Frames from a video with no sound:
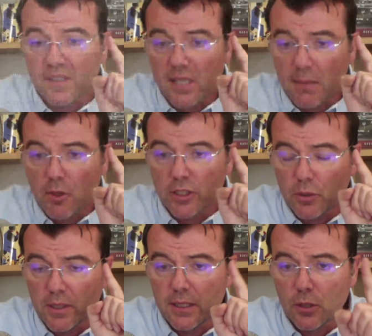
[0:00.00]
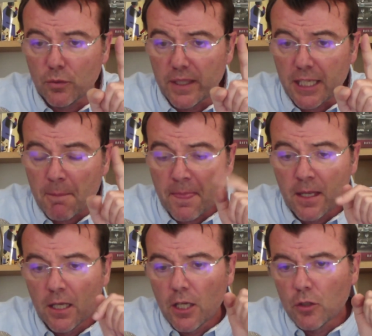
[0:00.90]
Allemands qui ont été condamnés.
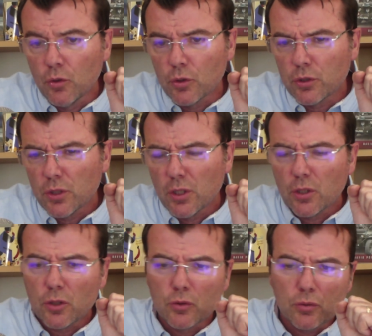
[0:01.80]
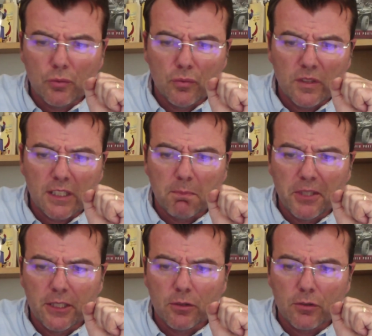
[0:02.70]
Donc, quand on nous
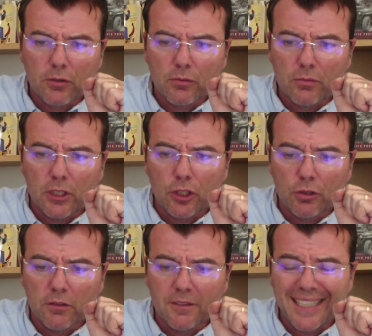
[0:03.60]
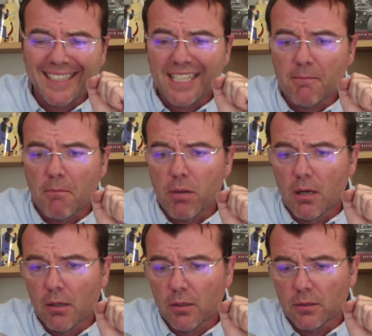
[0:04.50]
explique que ce sont des chevaliers
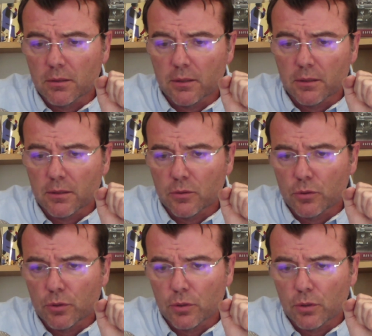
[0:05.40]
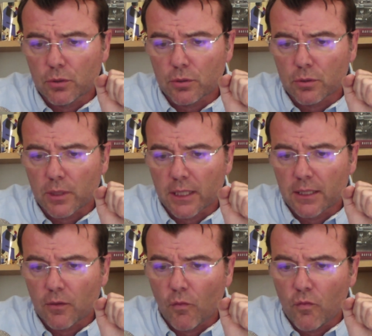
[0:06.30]
blancs, euh,
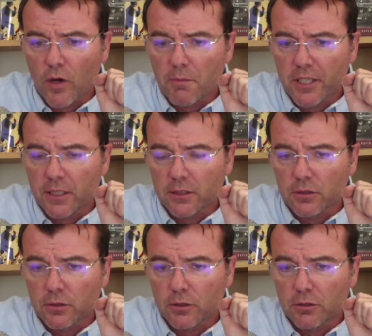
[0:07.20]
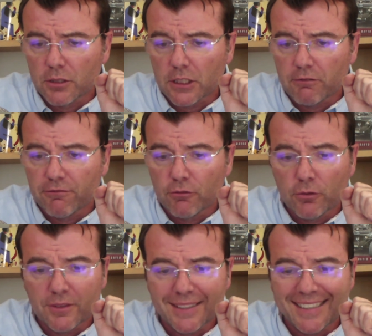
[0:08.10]
hein, on voit bien que ce qu'ils
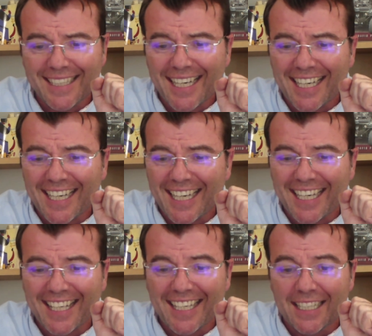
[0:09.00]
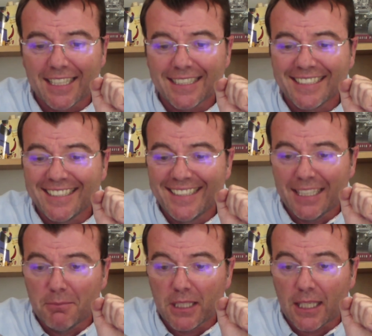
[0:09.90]
font n'a rien
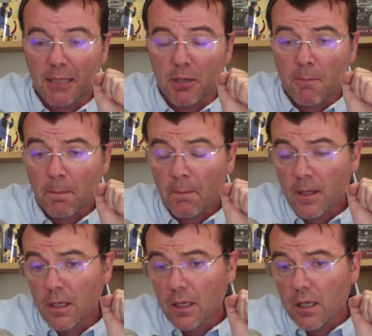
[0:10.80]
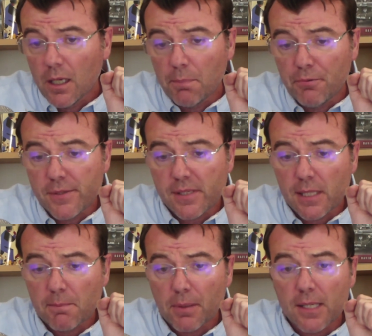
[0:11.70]
d'admirable. Et puis
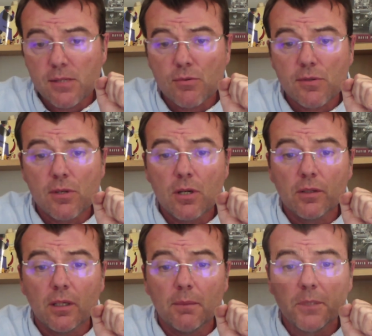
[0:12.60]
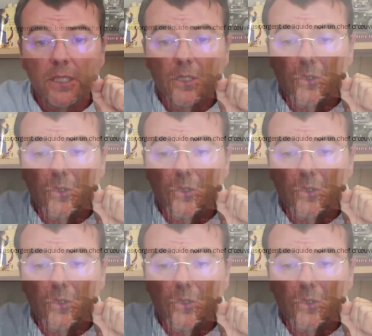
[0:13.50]
cette presse aux ordres, hein, bien, quand